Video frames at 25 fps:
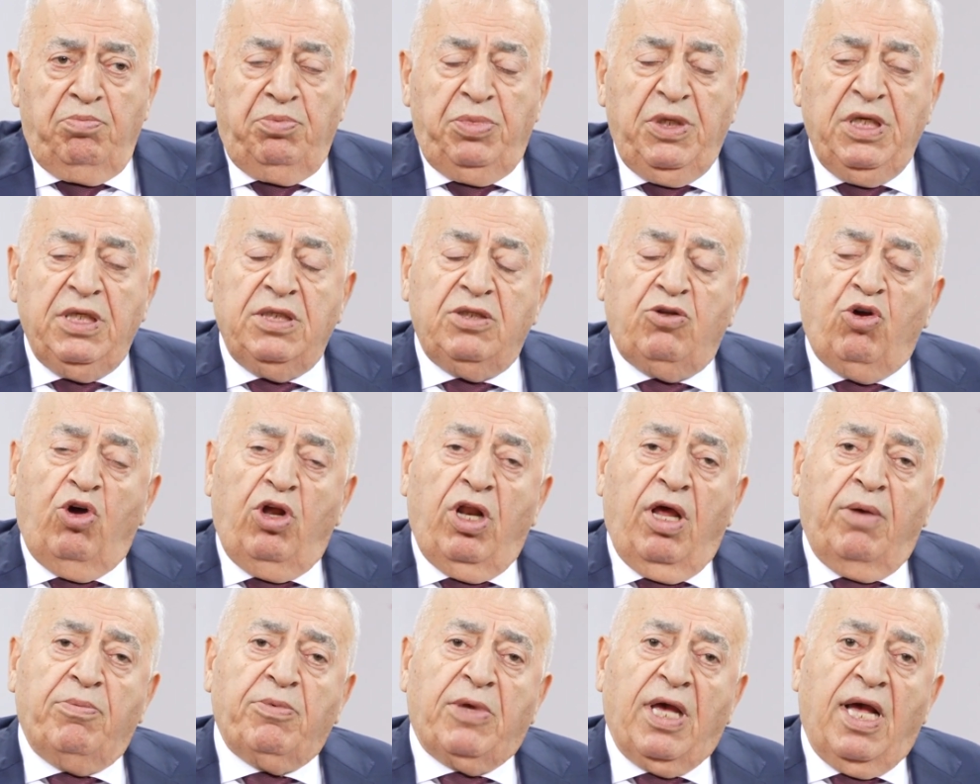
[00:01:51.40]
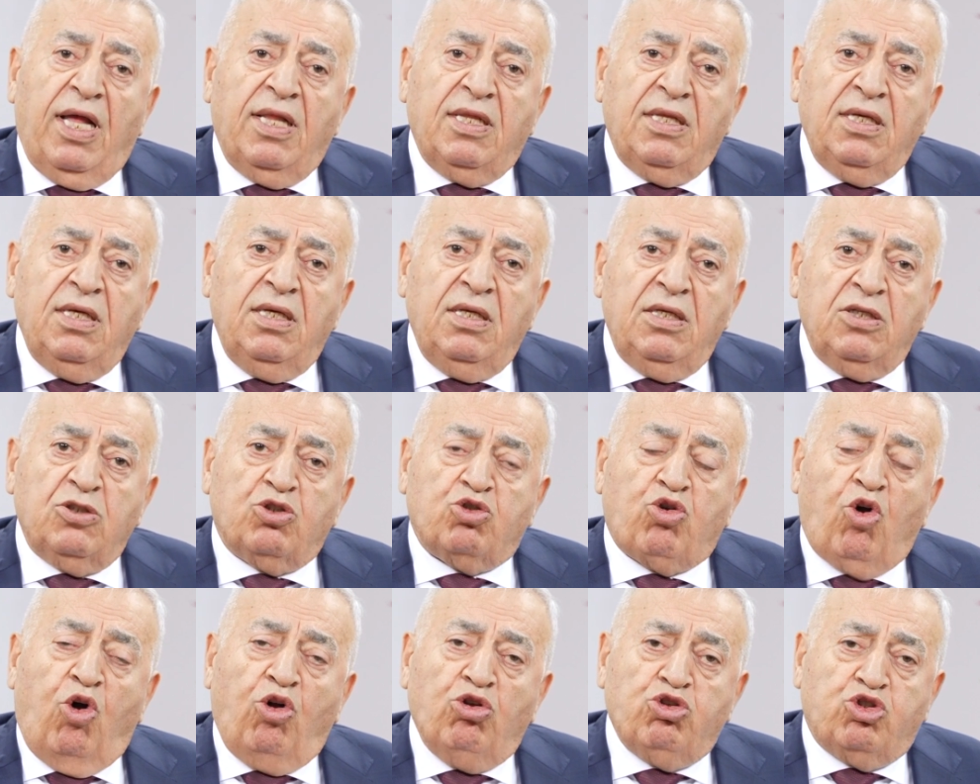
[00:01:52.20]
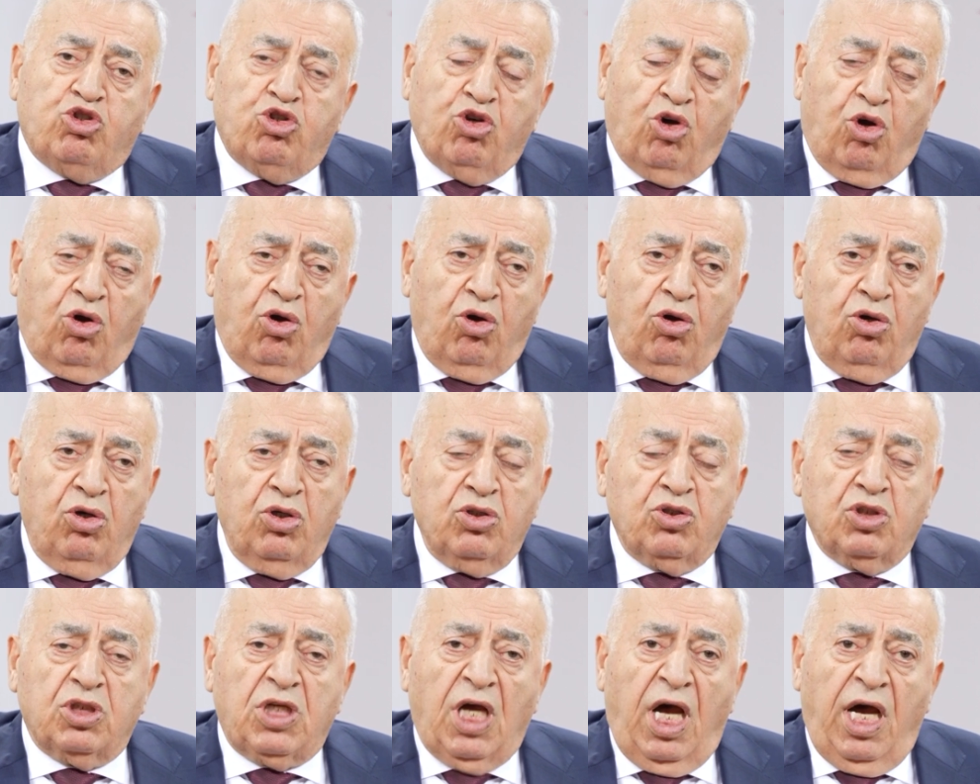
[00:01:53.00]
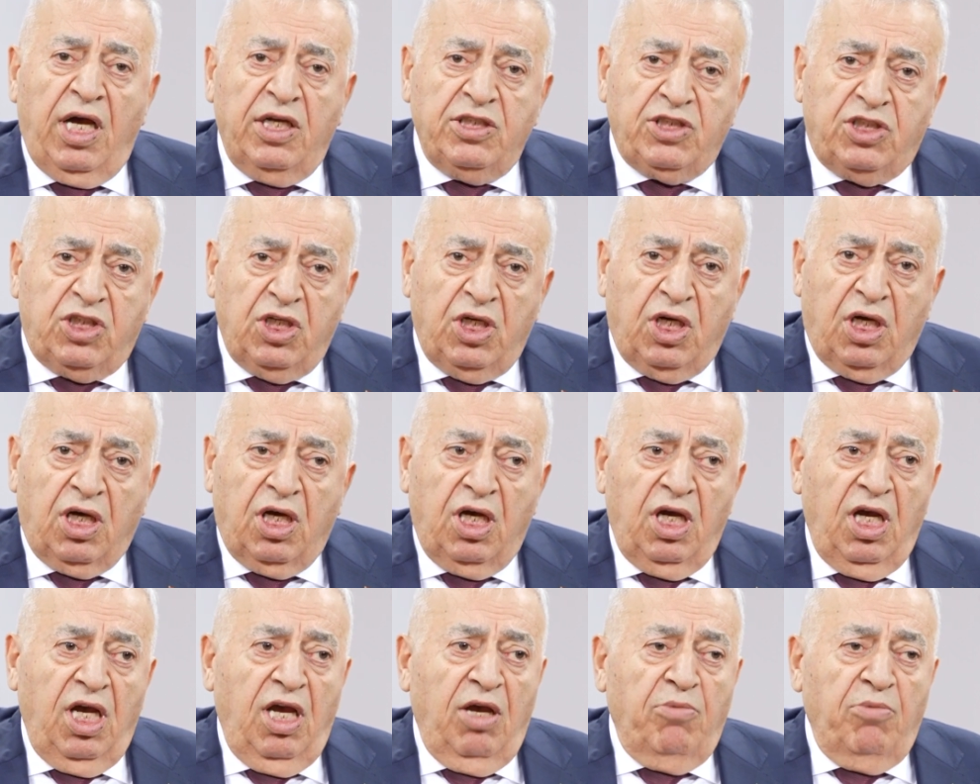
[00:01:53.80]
Bir dönem geldi solcu, sağcı,